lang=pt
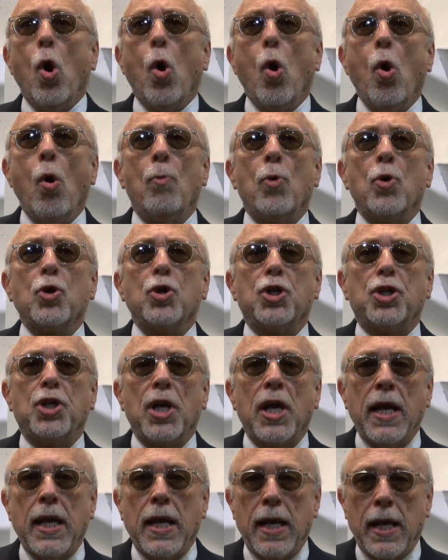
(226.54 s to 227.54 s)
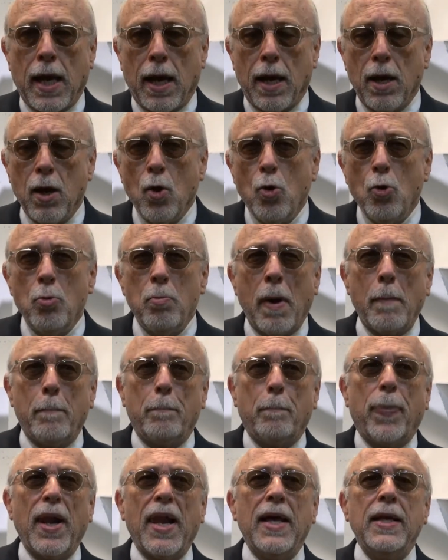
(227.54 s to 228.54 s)
homogênea, uma
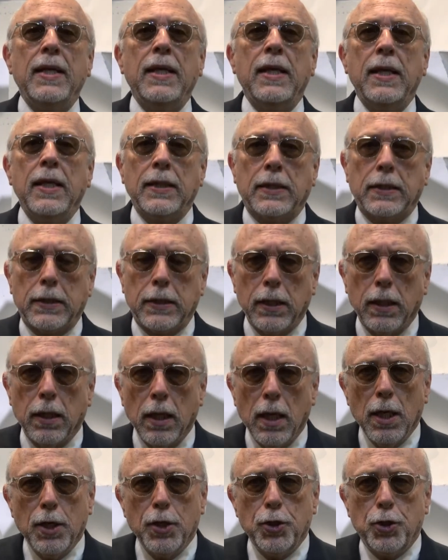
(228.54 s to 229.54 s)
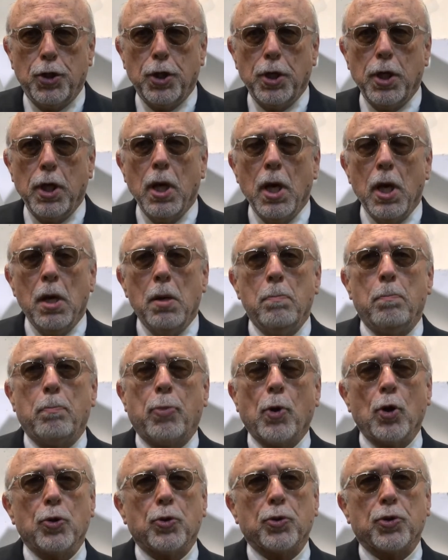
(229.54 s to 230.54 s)
planície de
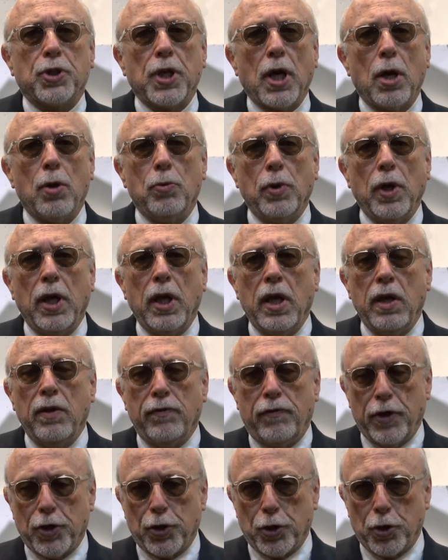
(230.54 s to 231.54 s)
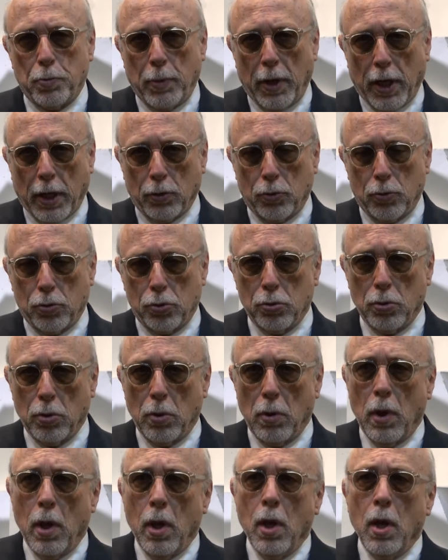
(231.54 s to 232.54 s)
produção e investimento.
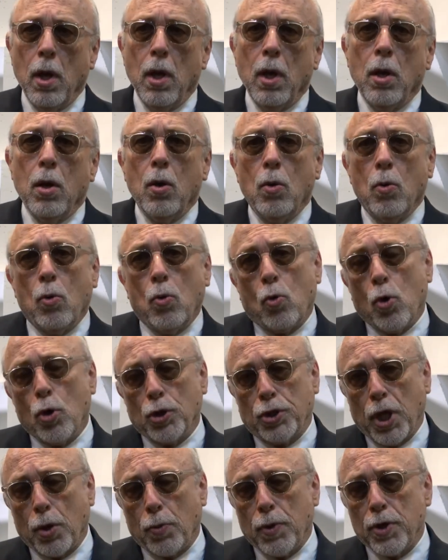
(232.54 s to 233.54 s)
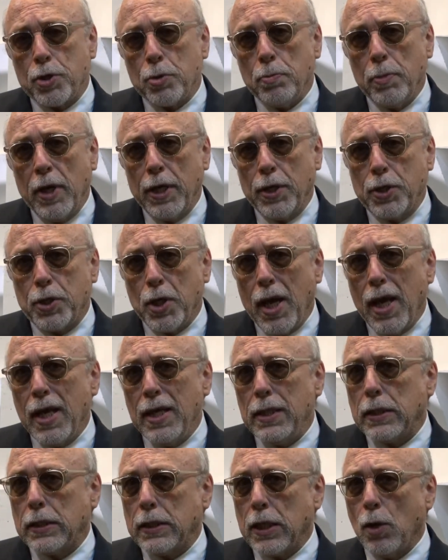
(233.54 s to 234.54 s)
Consequentemente,
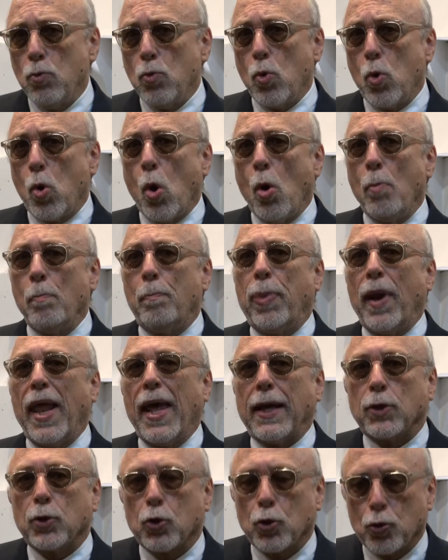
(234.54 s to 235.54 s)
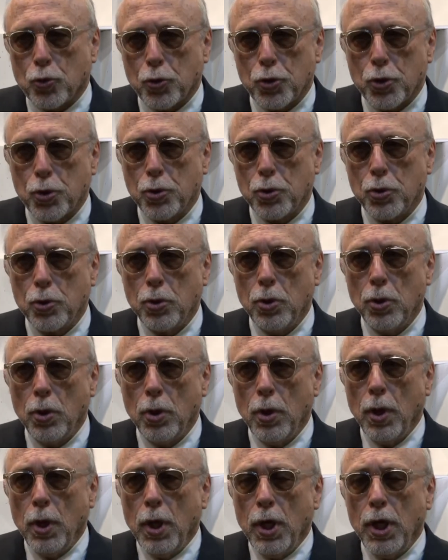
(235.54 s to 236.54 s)
eles são complexos.
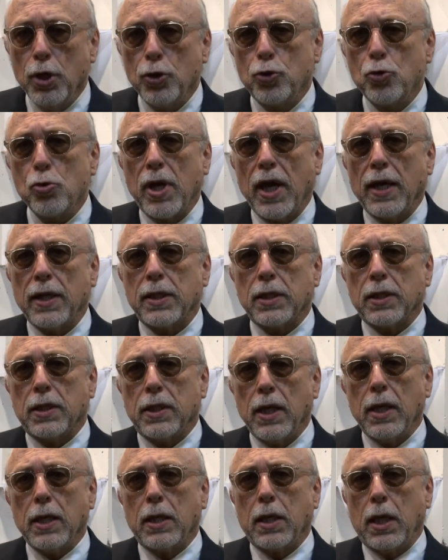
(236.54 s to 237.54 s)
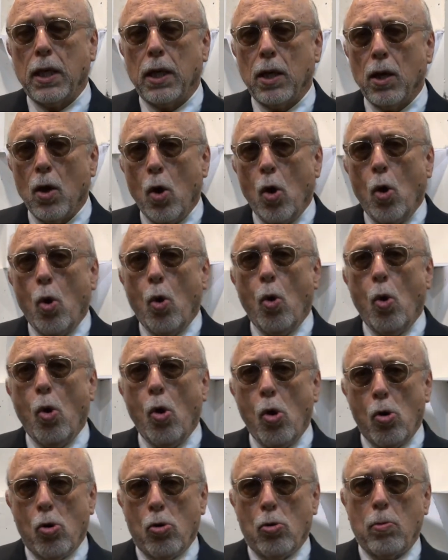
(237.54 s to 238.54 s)
Isso quer dizer que
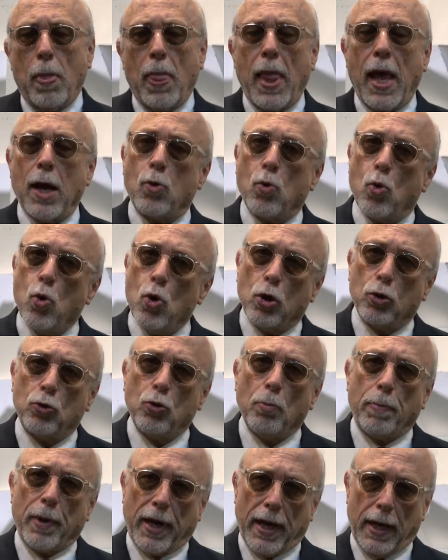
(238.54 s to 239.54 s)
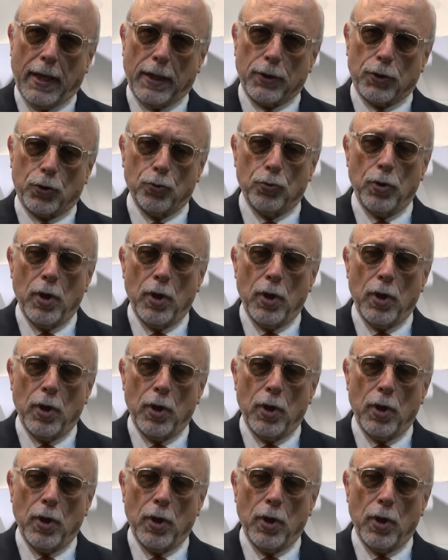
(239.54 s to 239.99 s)
o a curto prazo